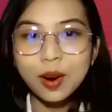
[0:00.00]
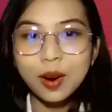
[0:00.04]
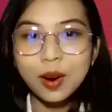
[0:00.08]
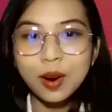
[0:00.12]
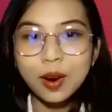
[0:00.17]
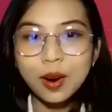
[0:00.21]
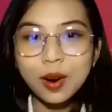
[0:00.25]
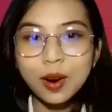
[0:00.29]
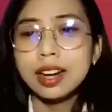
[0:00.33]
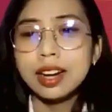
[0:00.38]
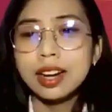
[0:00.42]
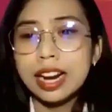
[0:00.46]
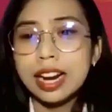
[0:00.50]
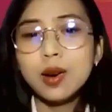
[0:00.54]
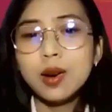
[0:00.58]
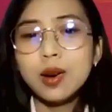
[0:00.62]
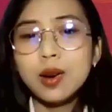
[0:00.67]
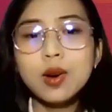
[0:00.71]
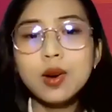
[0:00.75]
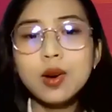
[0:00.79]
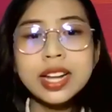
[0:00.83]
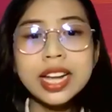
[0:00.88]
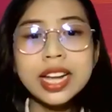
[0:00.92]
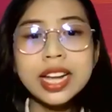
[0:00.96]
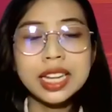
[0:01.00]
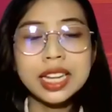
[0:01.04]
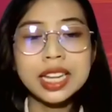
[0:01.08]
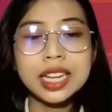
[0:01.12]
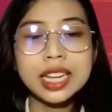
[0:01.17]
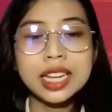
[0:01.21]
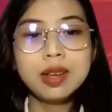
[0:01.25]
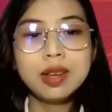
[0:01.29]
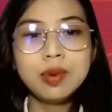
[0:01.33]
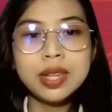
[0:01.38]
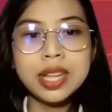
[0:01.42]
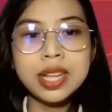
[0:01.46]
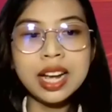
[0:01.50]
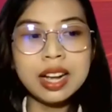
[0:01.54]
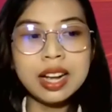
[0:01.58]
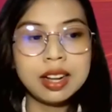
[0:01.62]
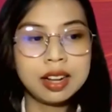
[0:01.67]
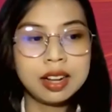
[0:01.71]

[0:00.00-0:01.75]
Hồi nãy cô có nghe thầy Hiếu nhắc